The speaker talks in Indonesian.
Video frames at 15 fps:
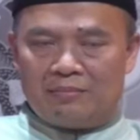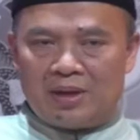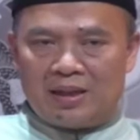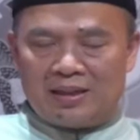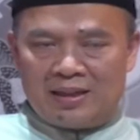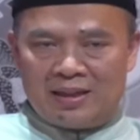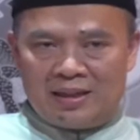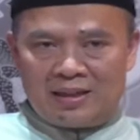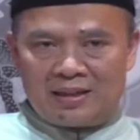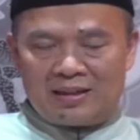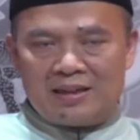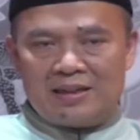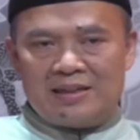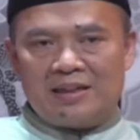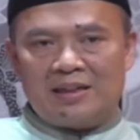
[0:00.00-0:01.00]
banyak
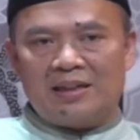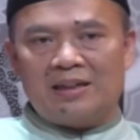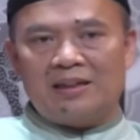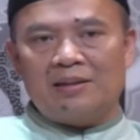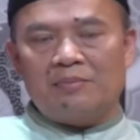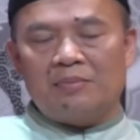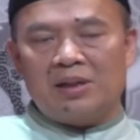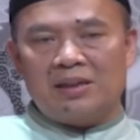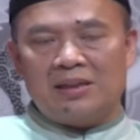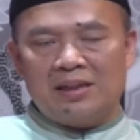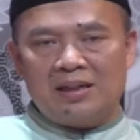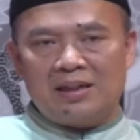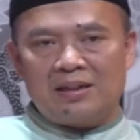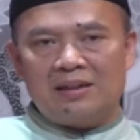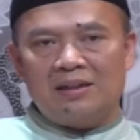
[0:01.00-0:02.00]
zikirnya
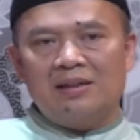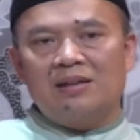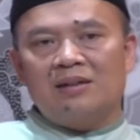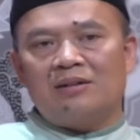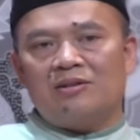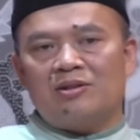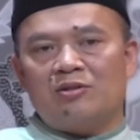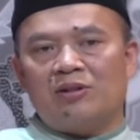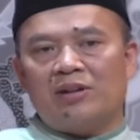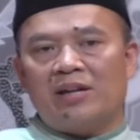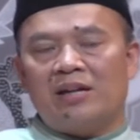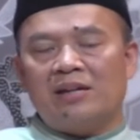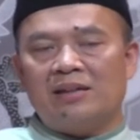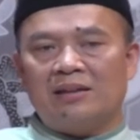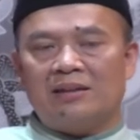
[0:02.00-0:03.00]
banyak
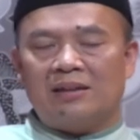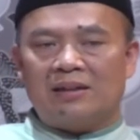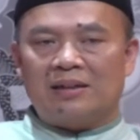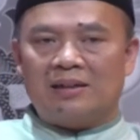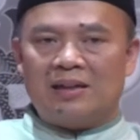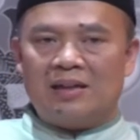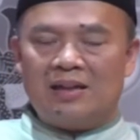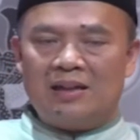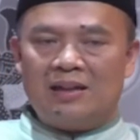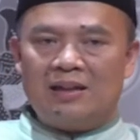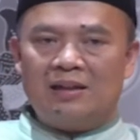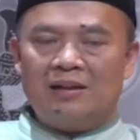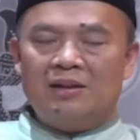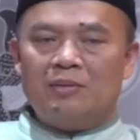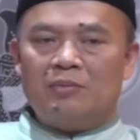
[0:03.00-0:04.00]
kesolehannya
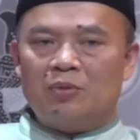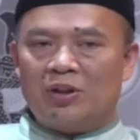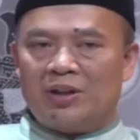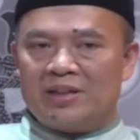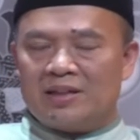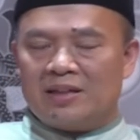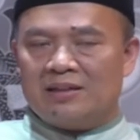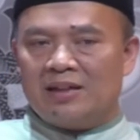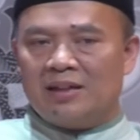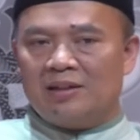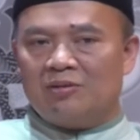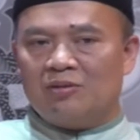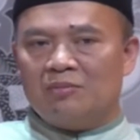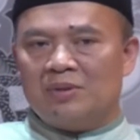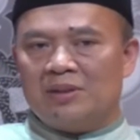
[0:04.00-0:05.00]
terkena boleh saja
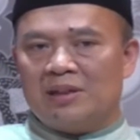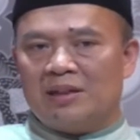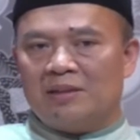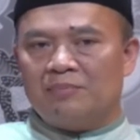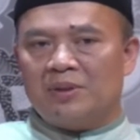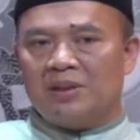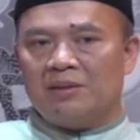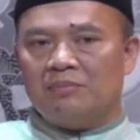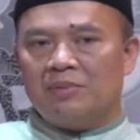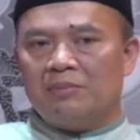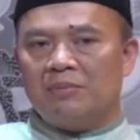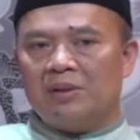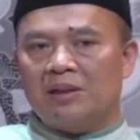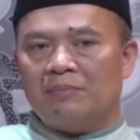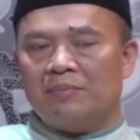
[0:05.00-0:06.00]
itu menjadi
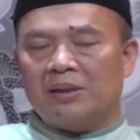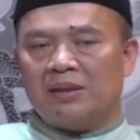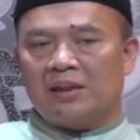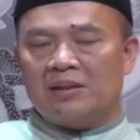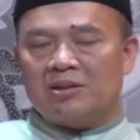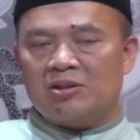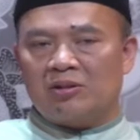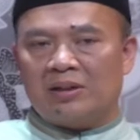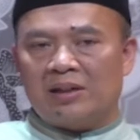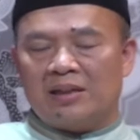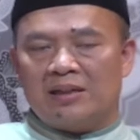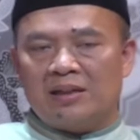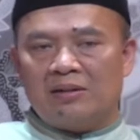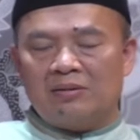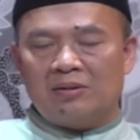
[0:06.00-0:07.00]
penyebab mendapatkan
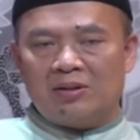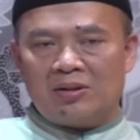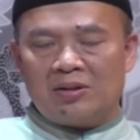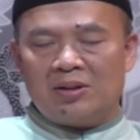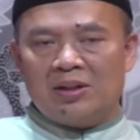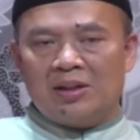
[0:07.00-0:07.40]
surganya Allah